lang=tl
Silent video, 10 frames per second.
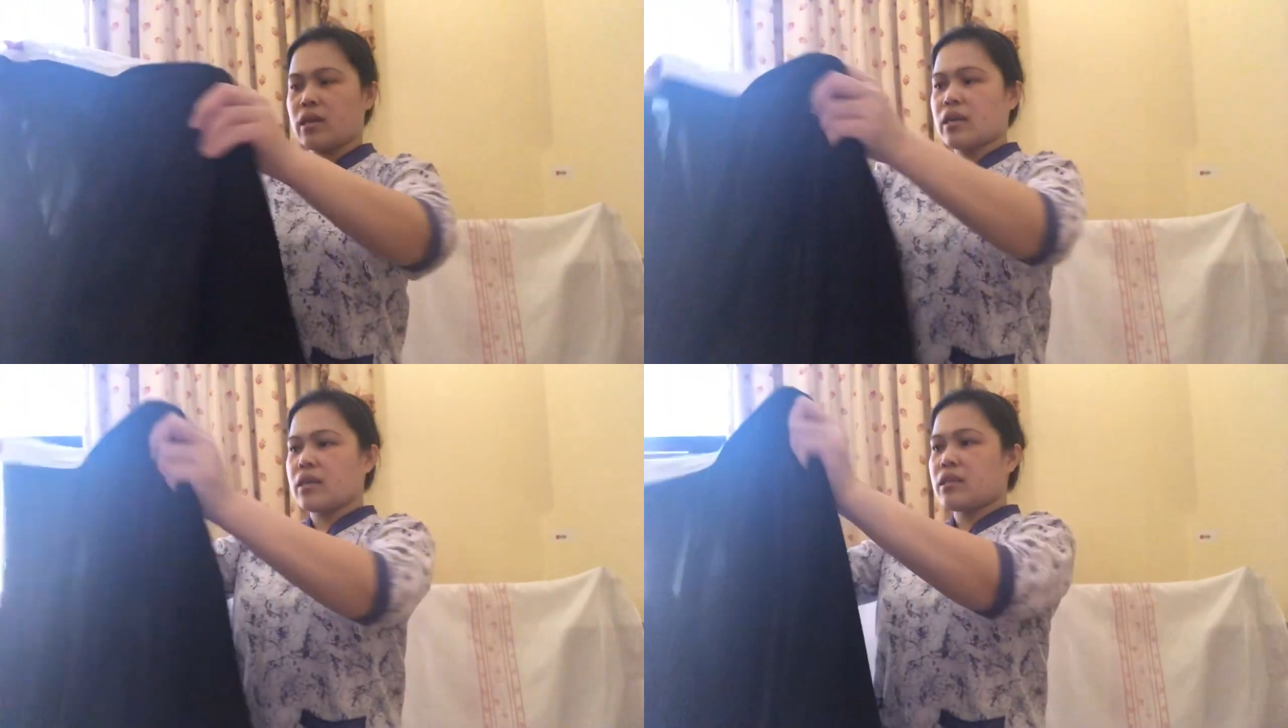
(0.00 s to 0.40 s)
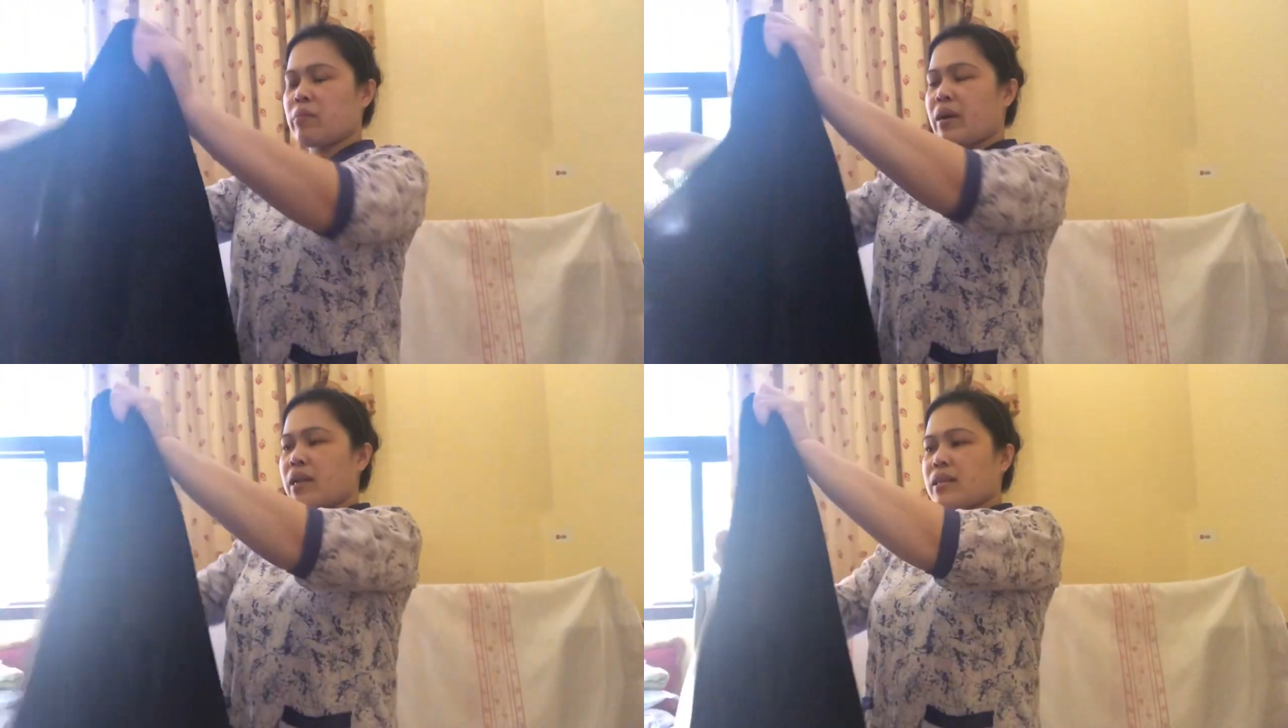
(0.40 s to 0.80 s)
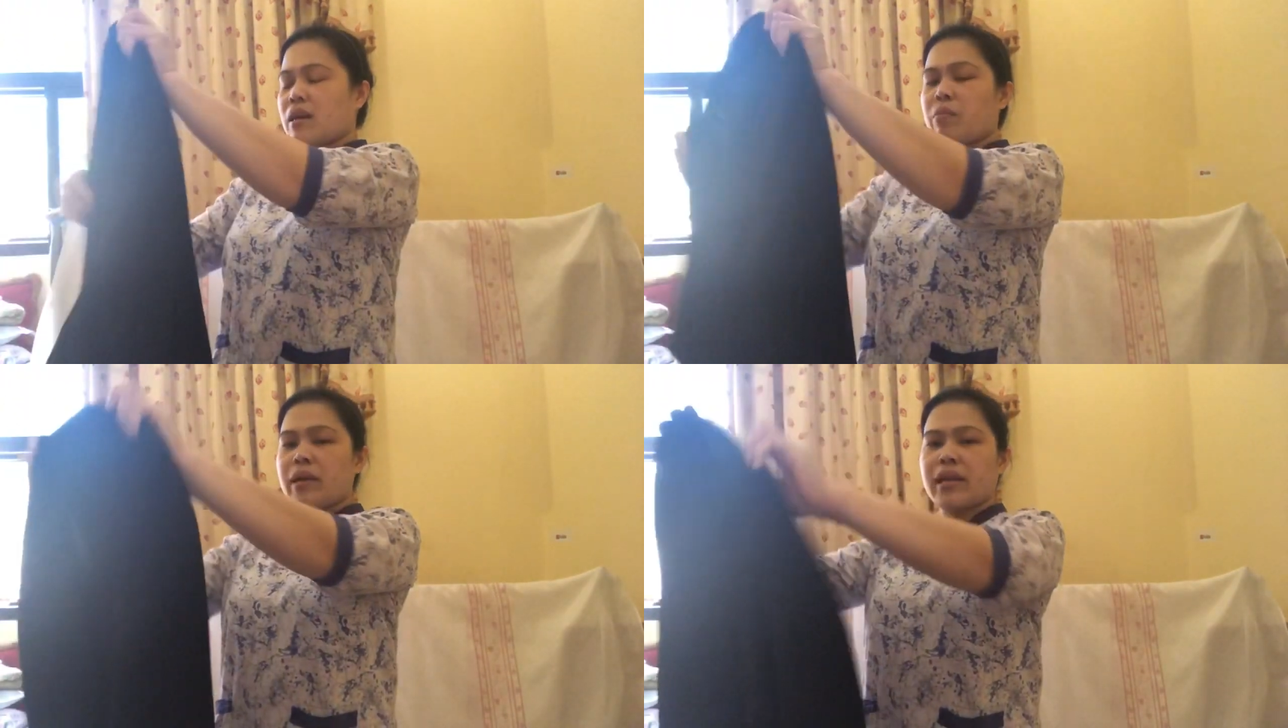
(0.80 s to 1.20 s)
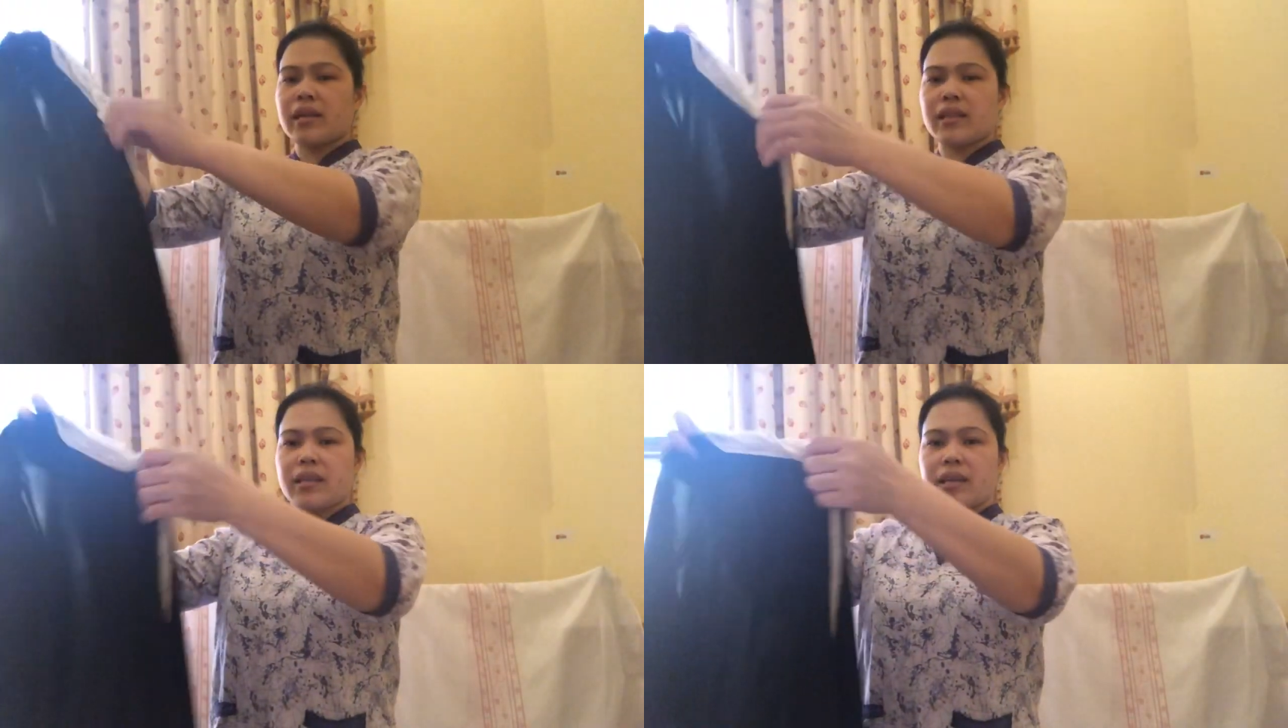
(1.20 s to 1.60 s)
kasi para takpan
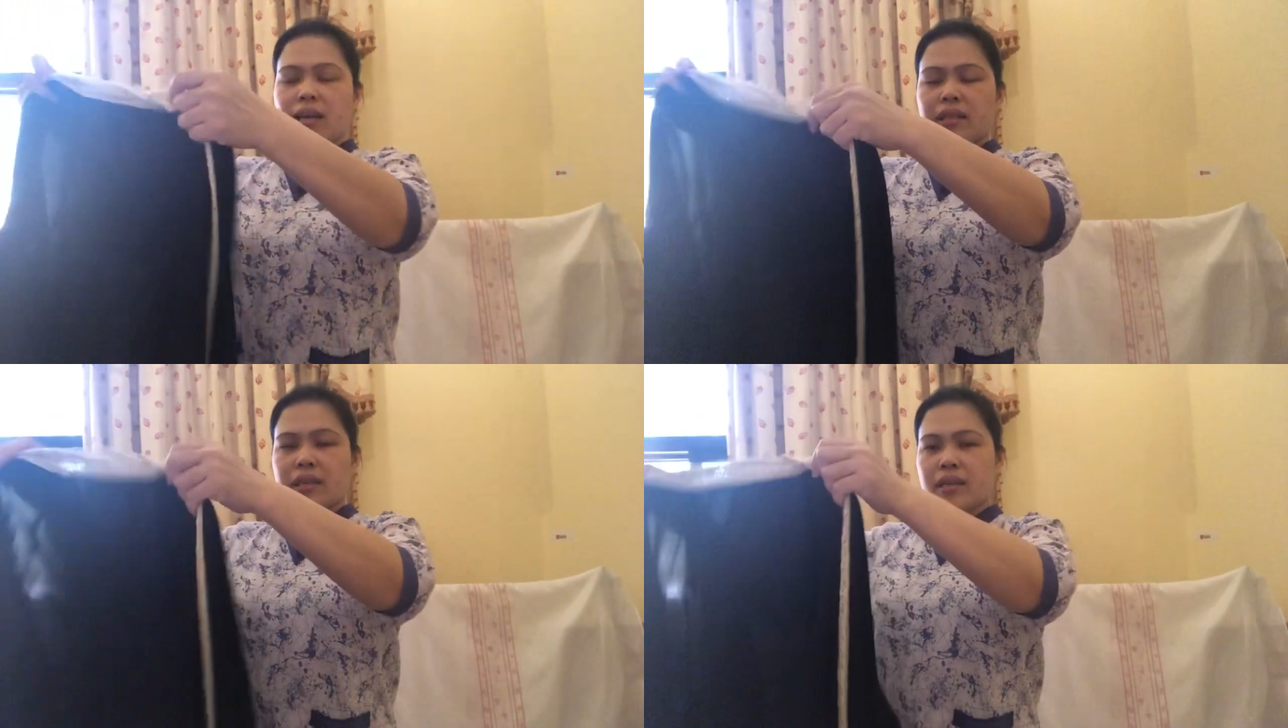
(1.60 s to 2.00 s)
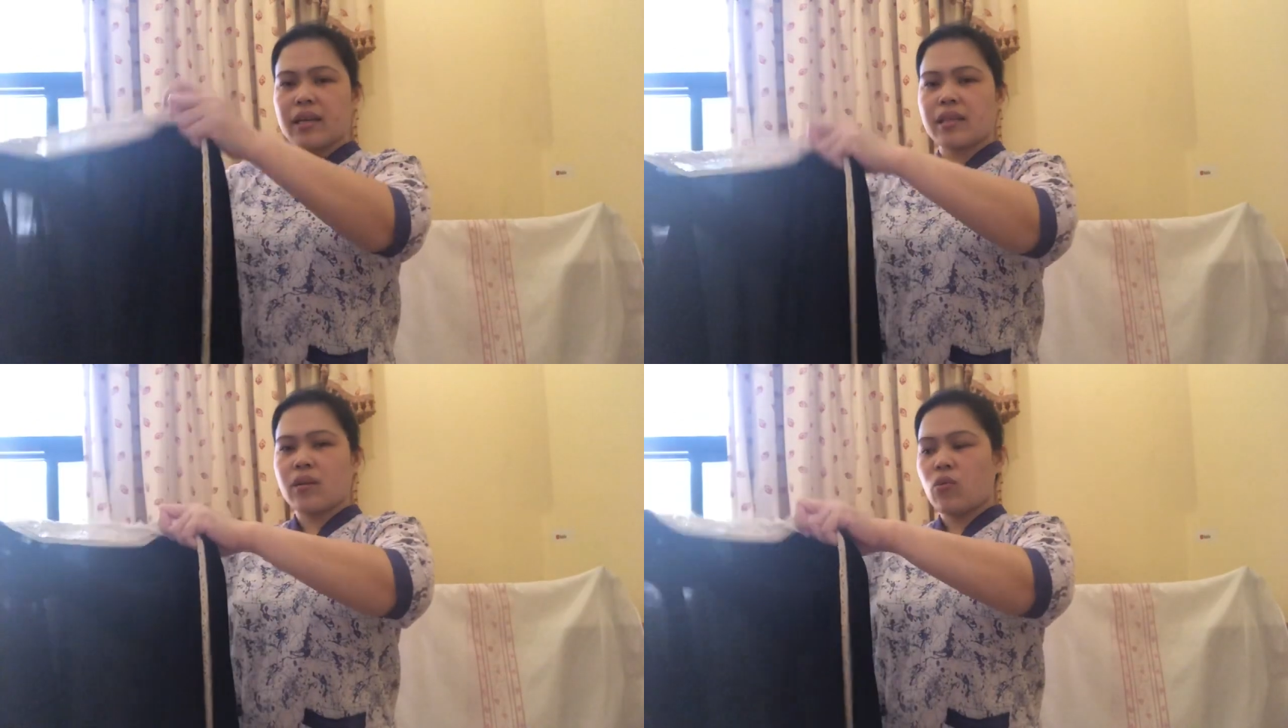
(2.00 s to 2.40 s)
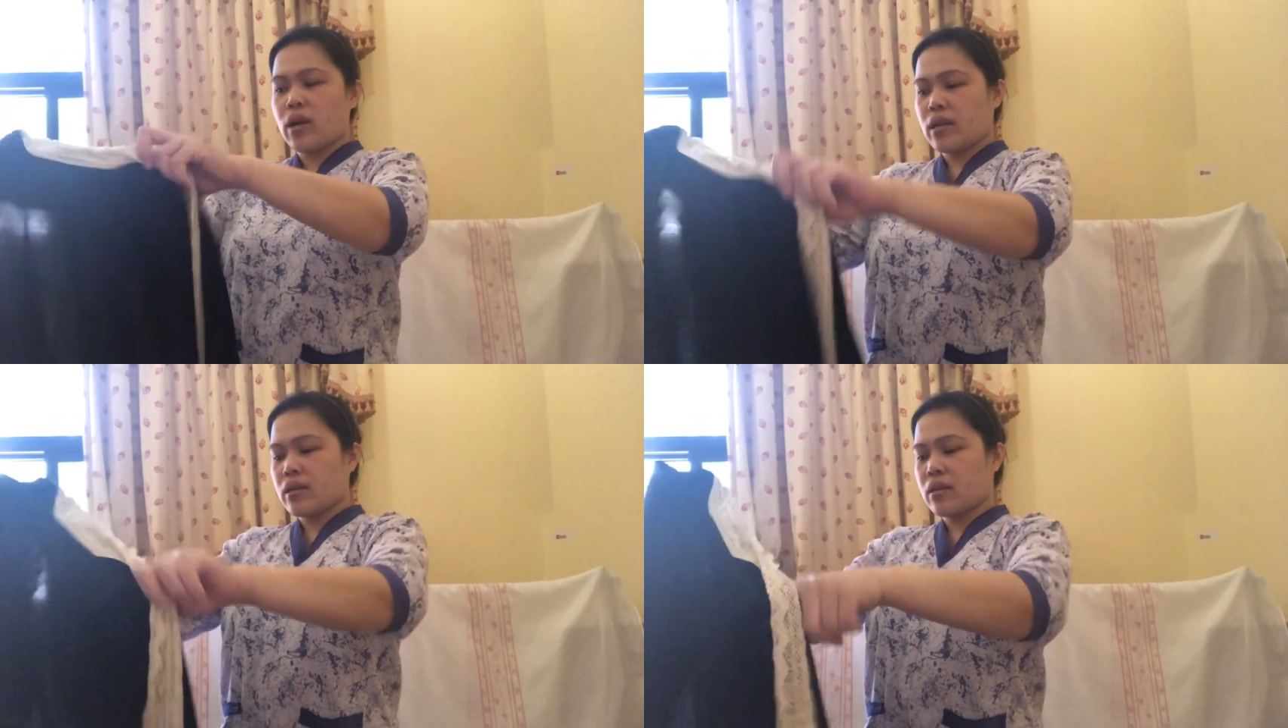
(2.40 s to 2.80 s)
natin ang ating katawan